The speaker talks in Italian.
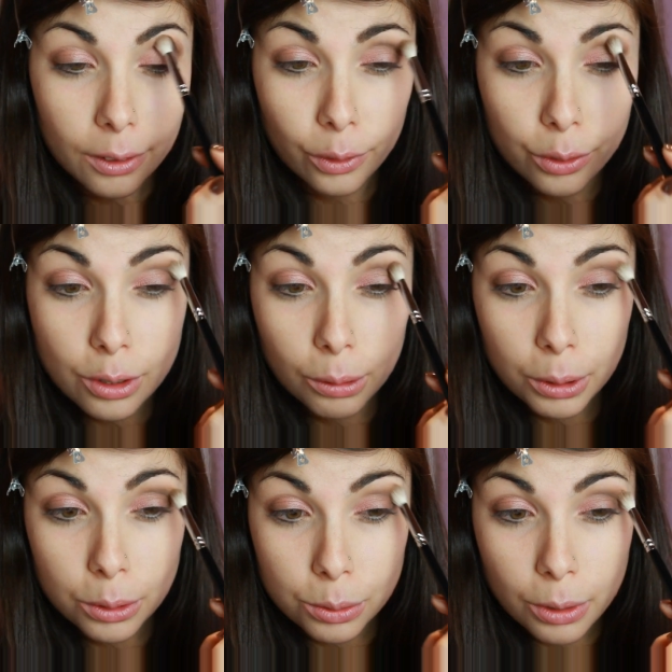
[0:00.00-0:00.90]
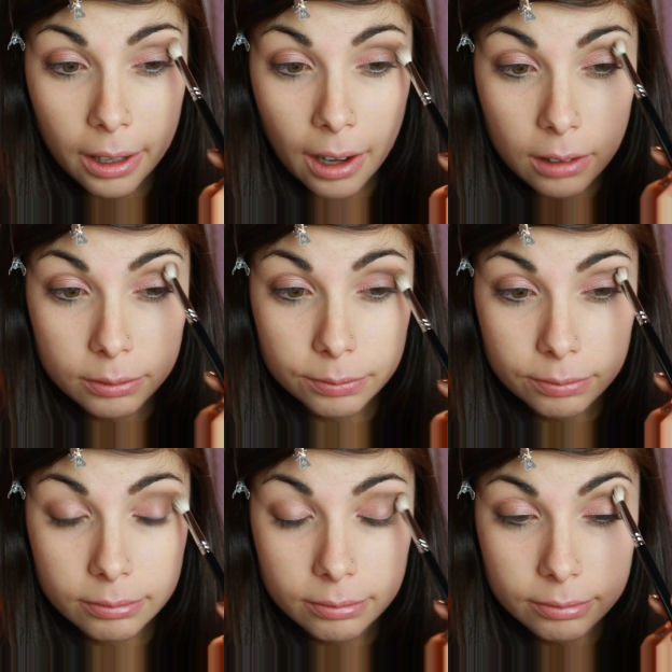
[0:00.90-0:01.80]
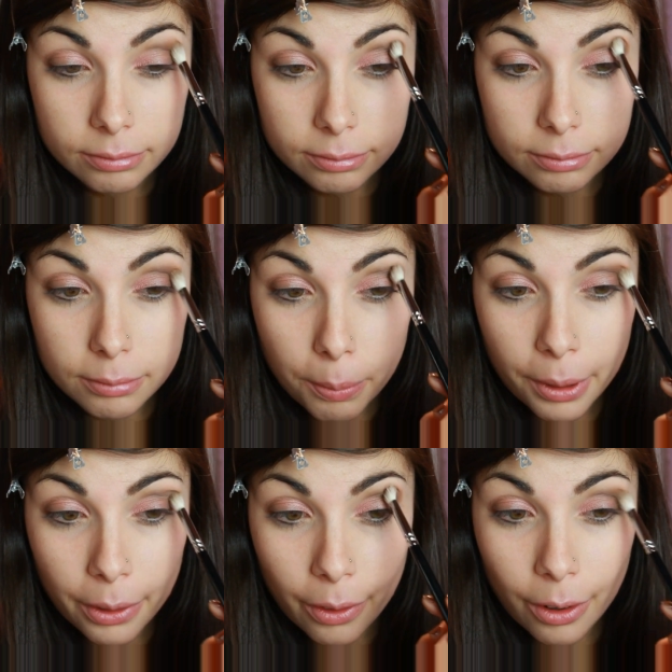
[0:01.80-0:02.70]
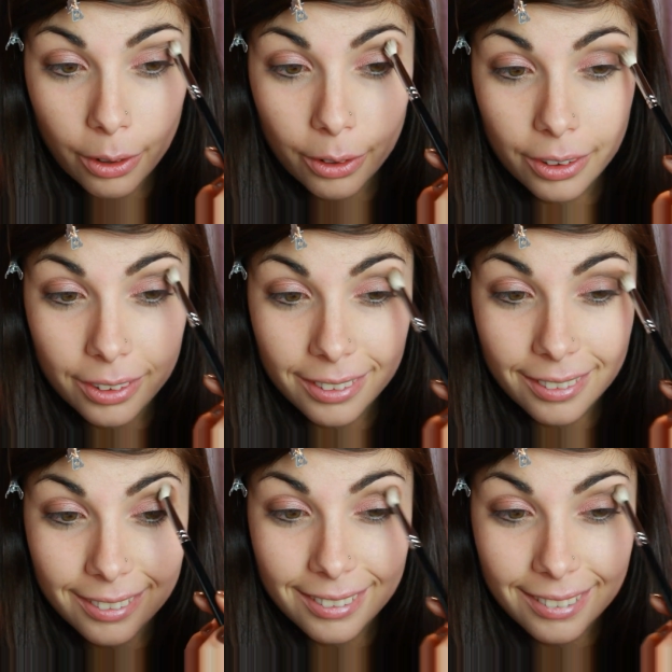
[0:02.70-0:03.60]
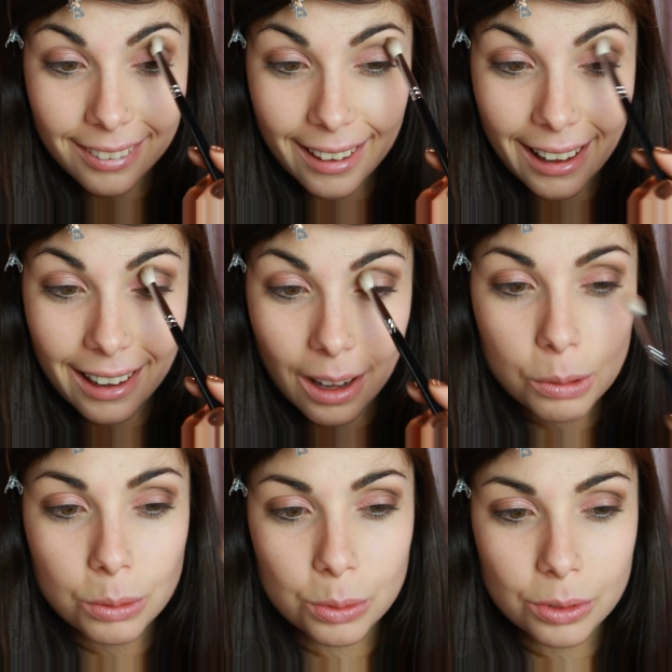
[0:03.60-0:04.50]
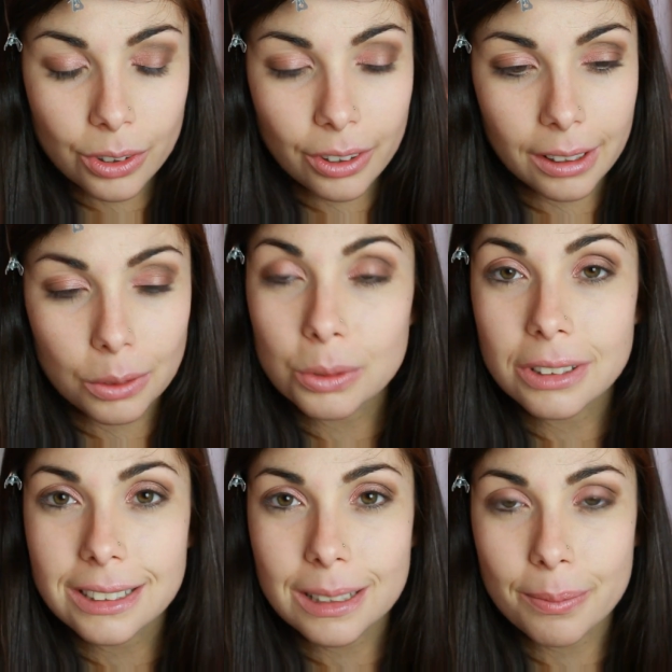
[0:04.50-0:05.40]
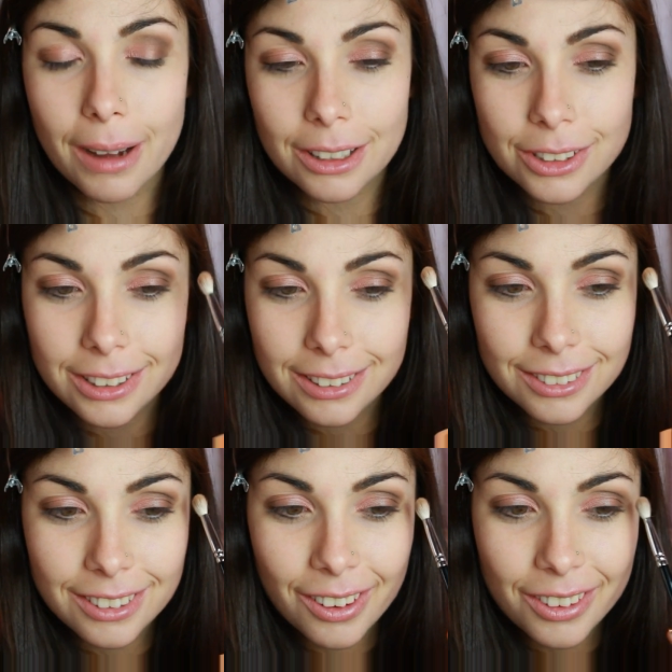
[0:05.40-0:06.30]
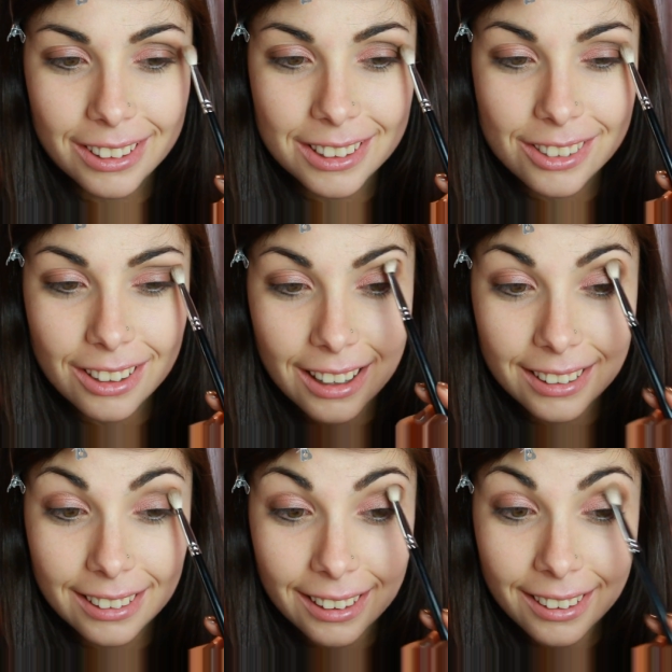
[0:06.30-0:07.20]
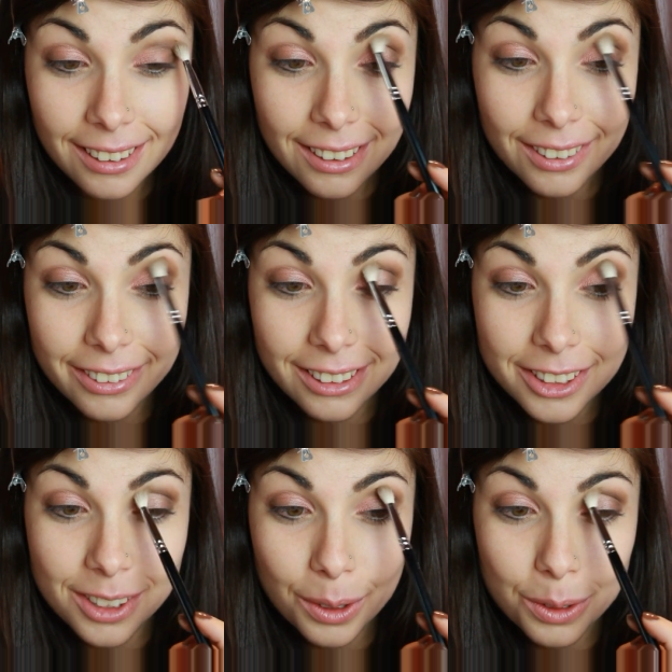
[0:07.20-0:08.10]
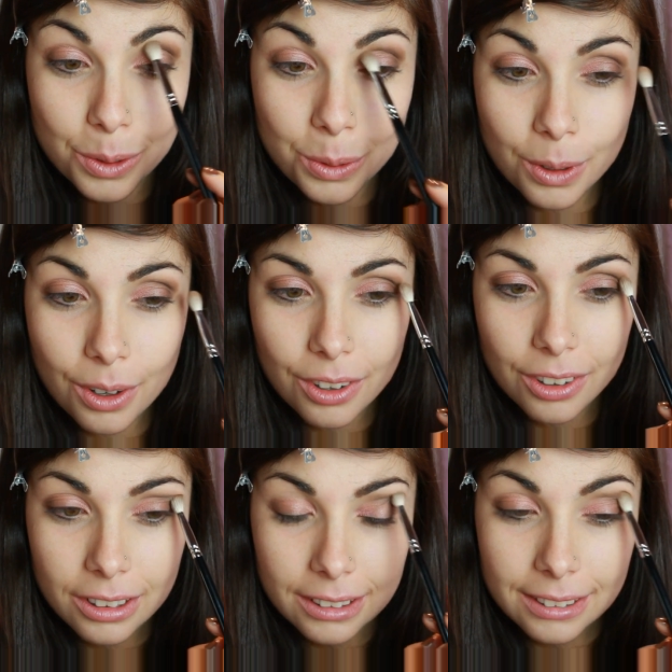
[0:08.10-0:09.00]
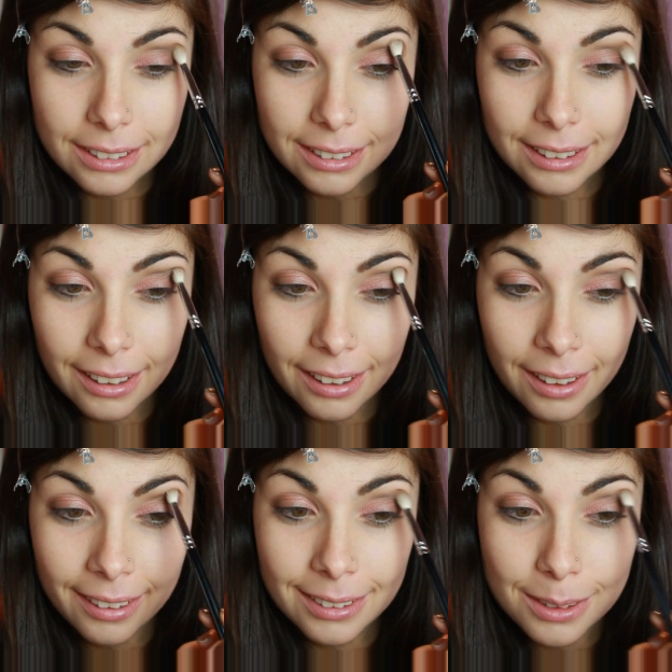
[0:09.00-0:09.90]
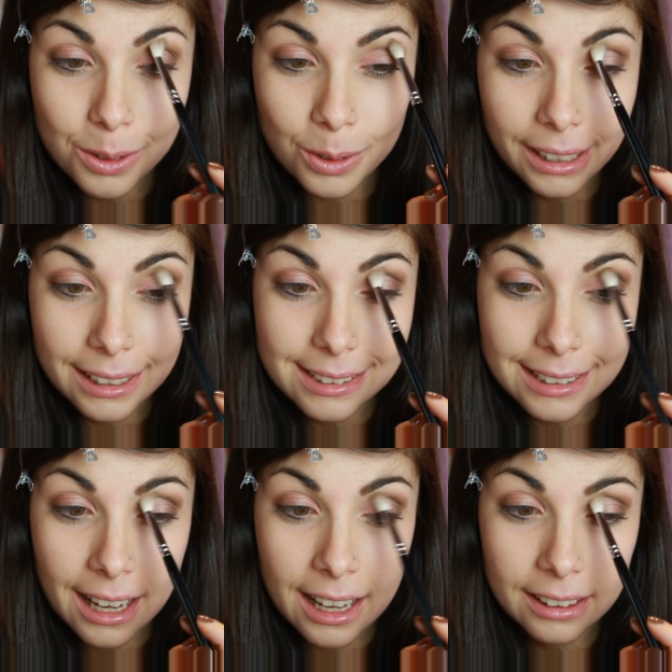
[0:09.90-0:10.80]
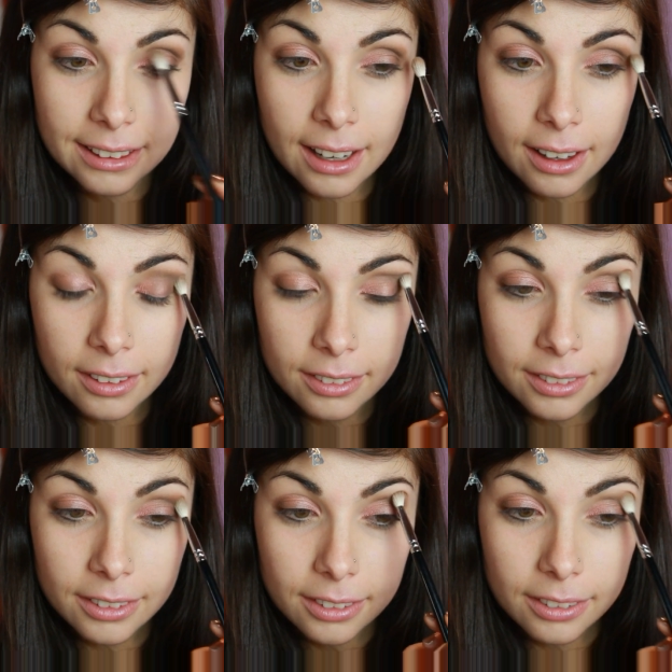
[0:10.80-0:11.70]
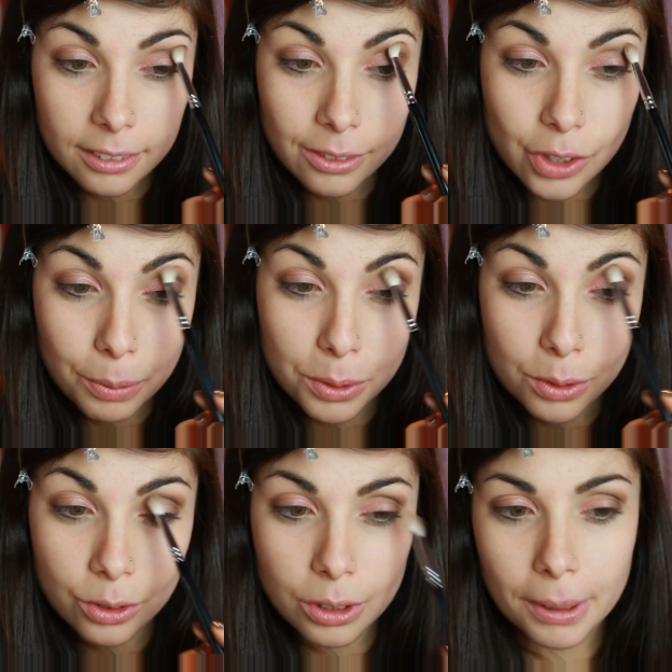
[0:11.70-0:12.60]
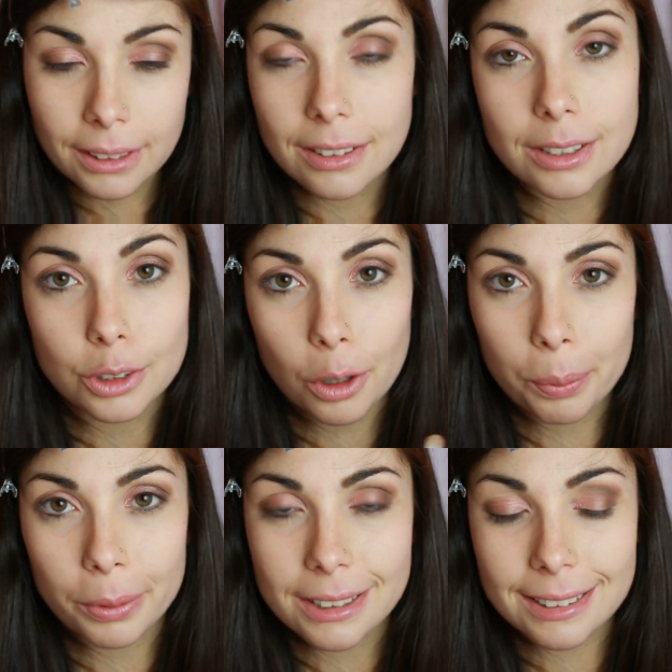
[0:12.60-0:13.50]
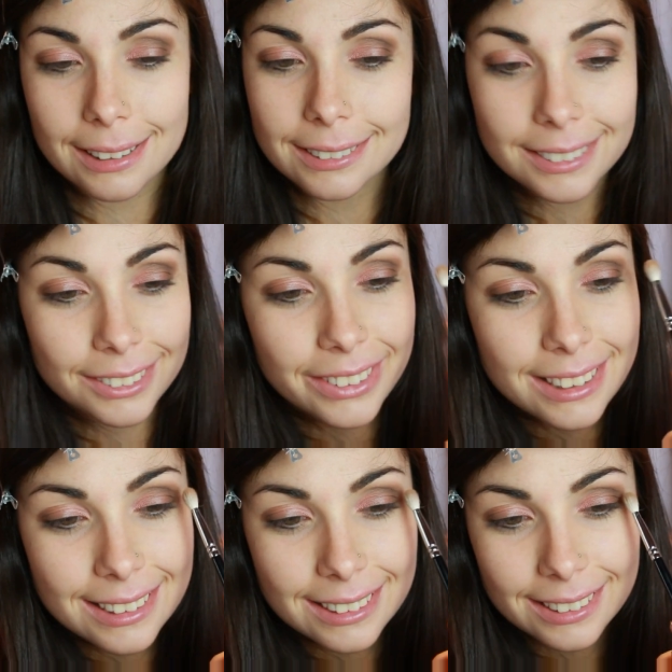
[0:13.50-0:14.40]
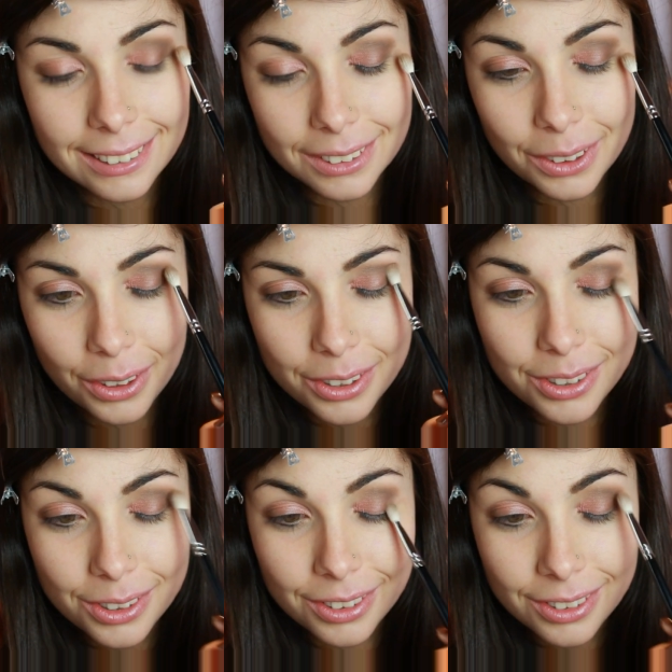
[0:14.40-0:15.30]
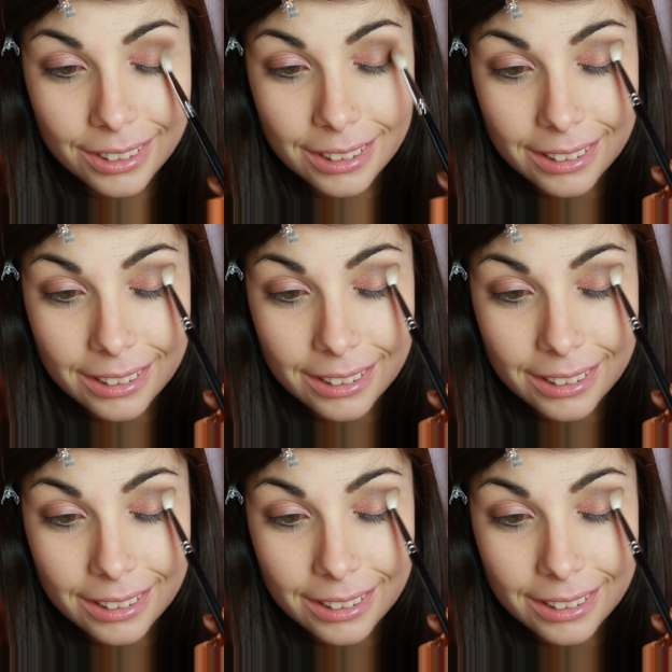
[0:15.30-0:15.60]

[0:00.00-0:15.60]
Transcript: Non so quanto durerà, però è l'autunno che tutti si immaginano, no? Con le giornate con il cielo azzurro, eh, il sole che scalda, non c'è bisogno di mettersi troppi strati di vestiti addosso